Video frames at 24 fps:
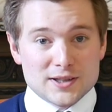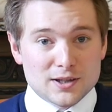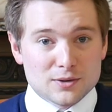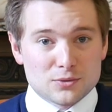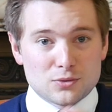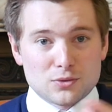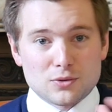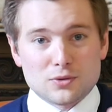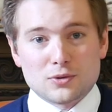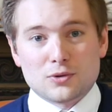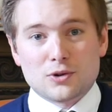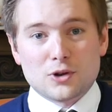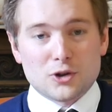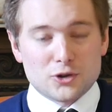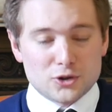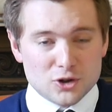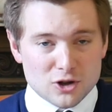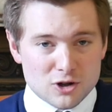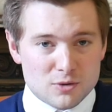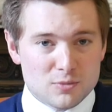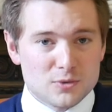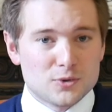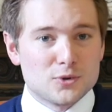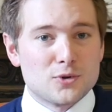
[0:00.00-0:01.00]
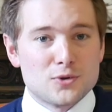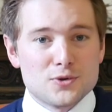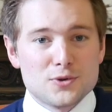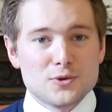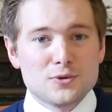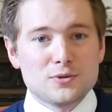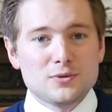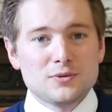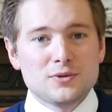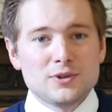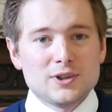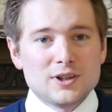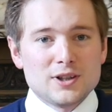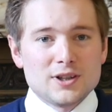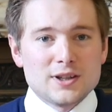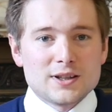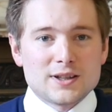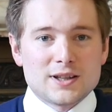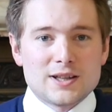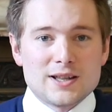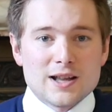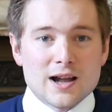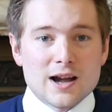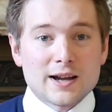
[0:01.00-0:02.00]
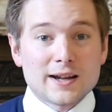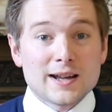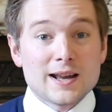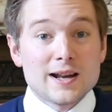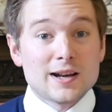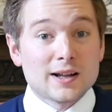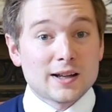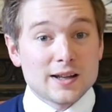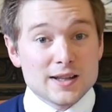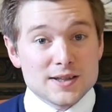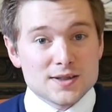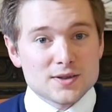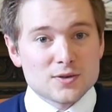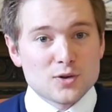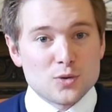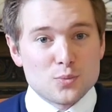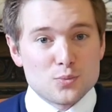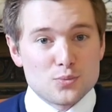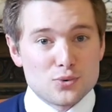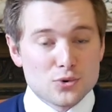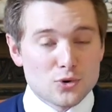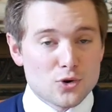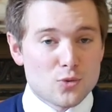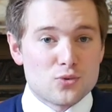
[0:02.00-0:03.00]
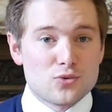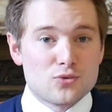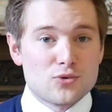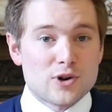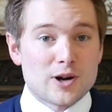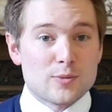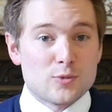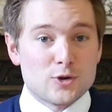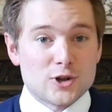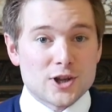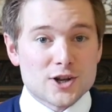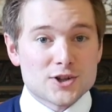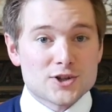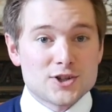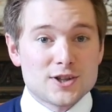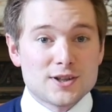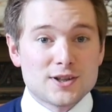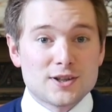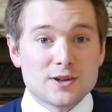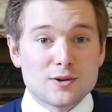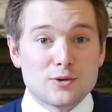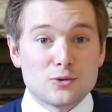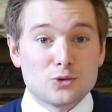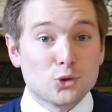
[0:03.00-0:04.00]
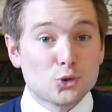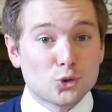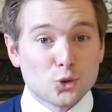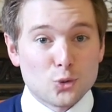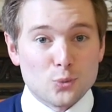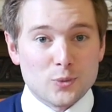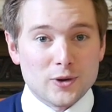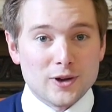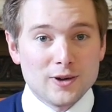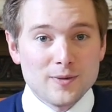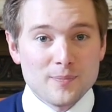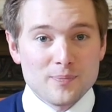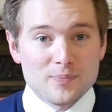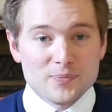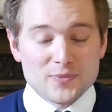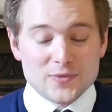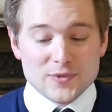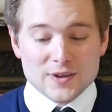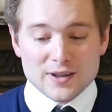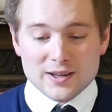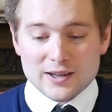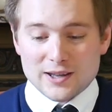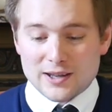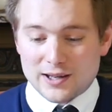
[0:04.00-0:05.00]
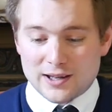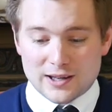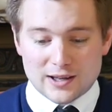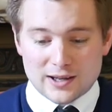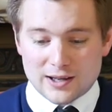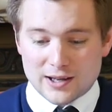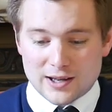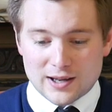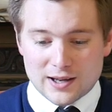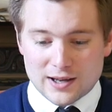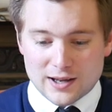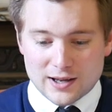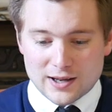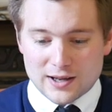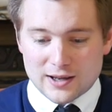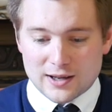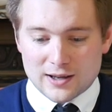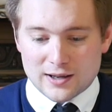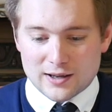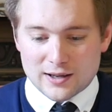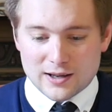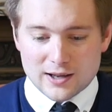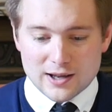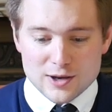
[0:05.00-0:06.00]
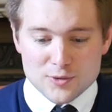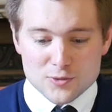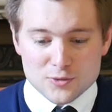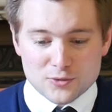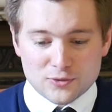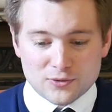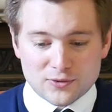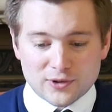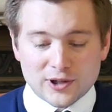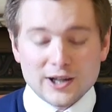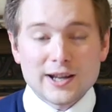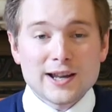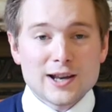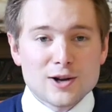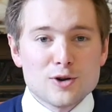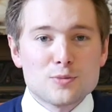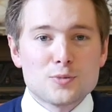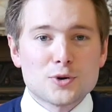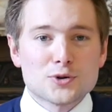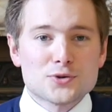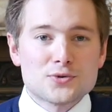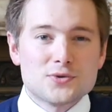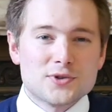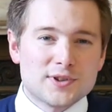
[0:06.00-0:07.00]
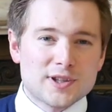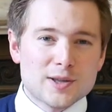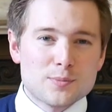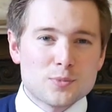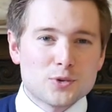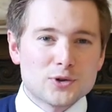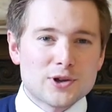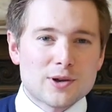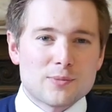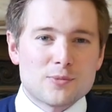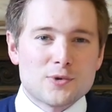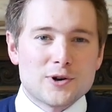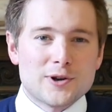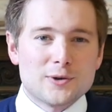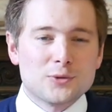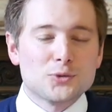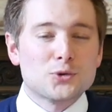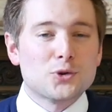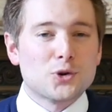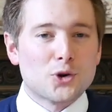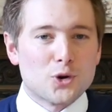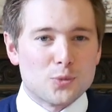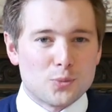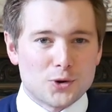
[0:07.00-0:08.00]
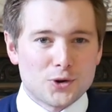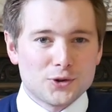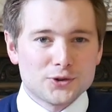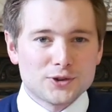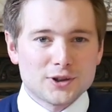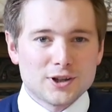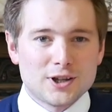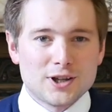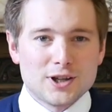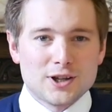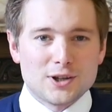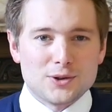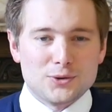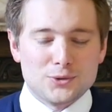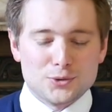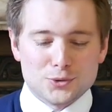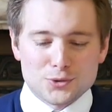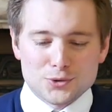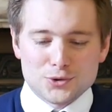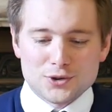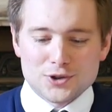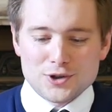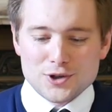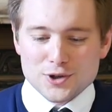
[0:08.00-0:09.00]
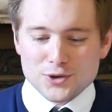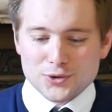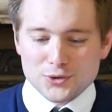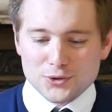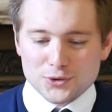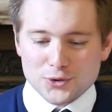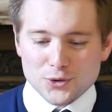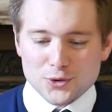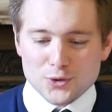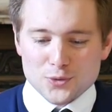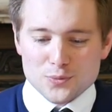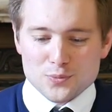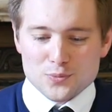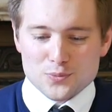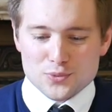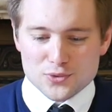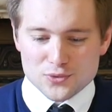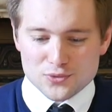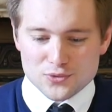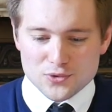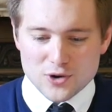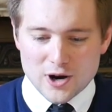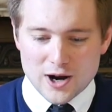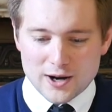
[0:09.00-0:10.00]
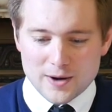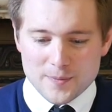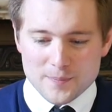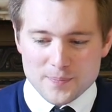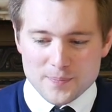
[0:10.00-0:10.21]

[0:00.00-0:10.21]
de Grenoble, de Lyon, qu'il y a un réel risque pour le pouvoir monarchique de tomber et, une réelle opportunité pour Napoléon de reprendre donc ce pouvoir.